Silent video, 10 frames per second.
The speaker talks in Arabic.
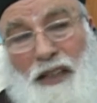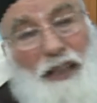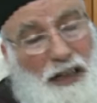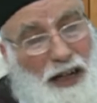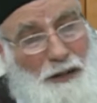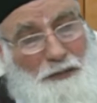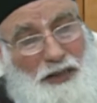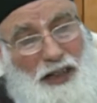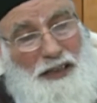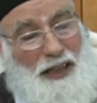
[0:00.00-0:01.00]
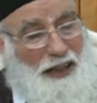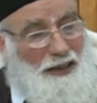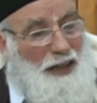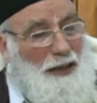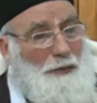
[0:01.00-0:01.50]
إيه نعم هذا
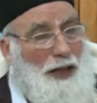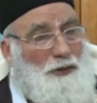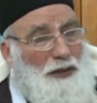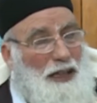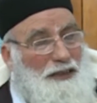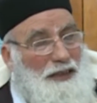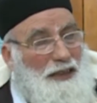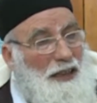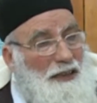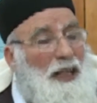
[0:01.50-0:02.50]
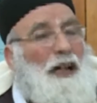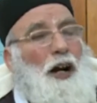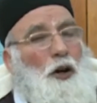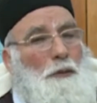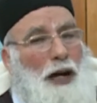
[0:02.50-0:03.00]
أحيانا بعض الناس
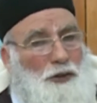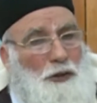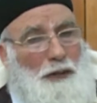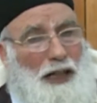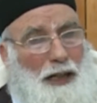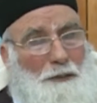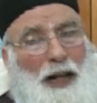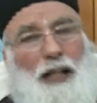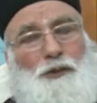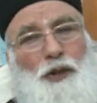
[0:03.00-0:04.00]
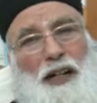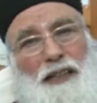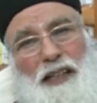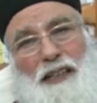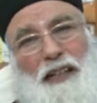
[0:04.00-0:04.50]
يقع بعضهم على بعض
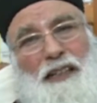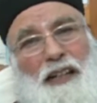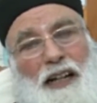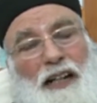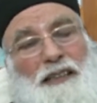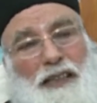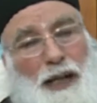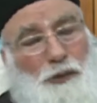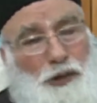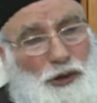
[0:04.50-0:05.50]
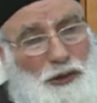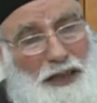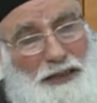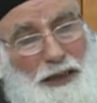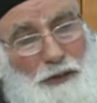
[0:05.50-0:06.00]
وأحيانا التابوت
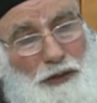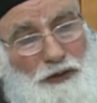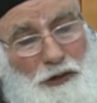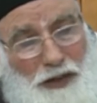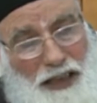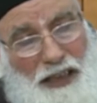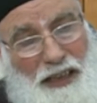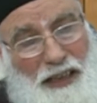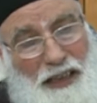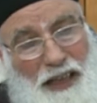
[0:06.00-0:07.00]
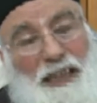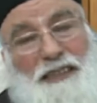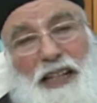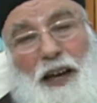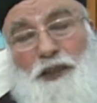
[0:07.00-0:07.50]
ينزل من فوق
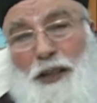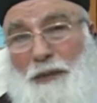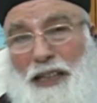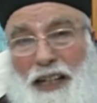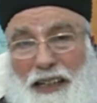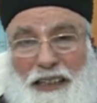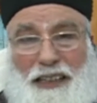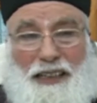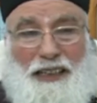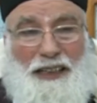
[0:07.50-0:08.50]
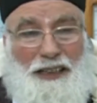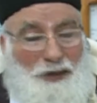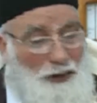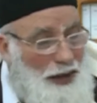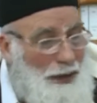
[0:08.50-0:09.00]
أكتافهم إلى آخره
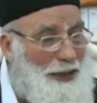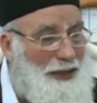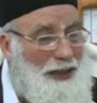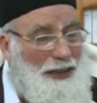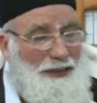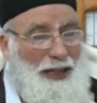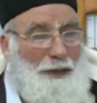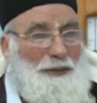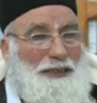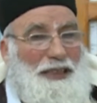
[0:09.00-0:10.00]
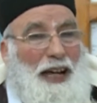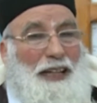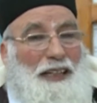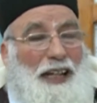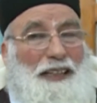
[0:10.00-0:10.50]
وكما ذكر صاحب
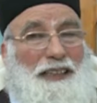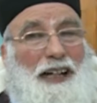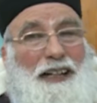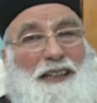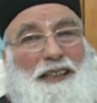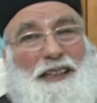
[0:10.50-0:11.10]
السائل هذا